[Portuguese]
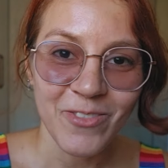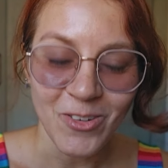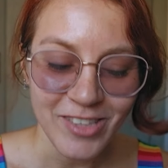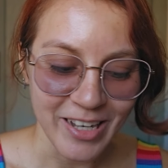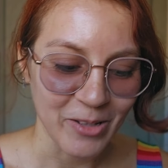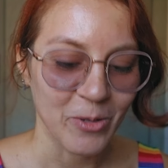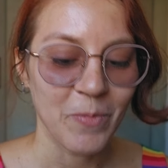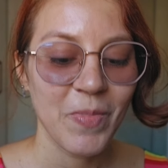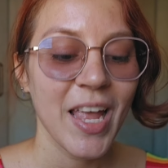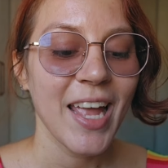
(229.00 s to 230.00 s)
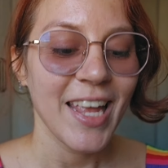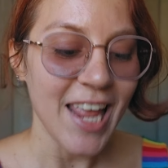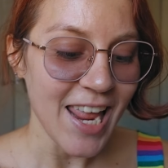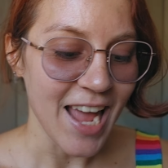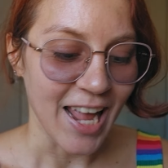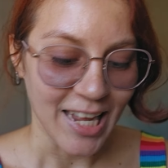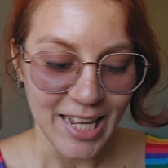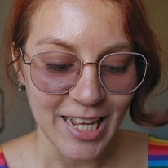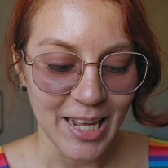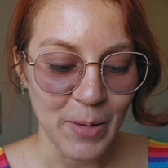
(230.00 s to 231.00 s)
voltando. E
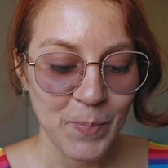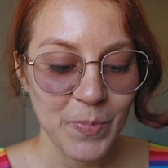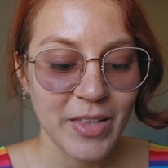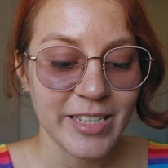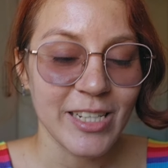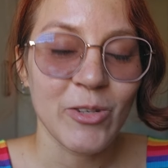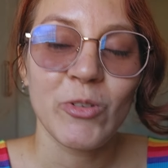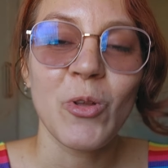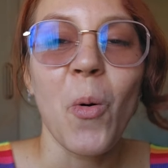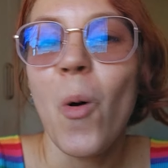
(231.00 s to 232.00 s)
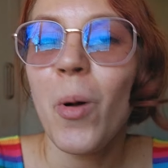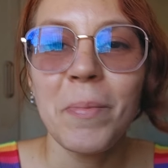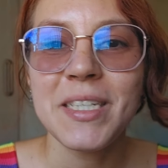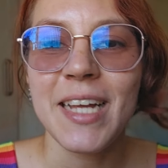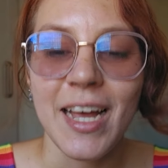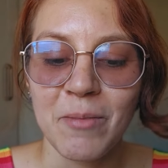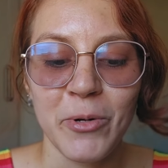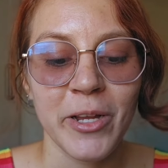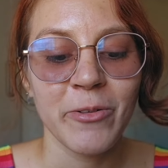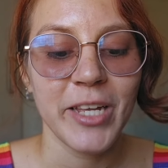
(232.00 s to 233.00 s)
aí, Gente, eu estou obcecada
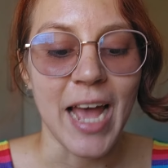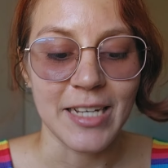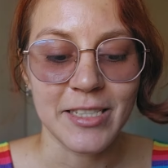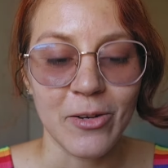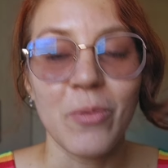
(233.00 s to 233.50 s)
por Inuyasha.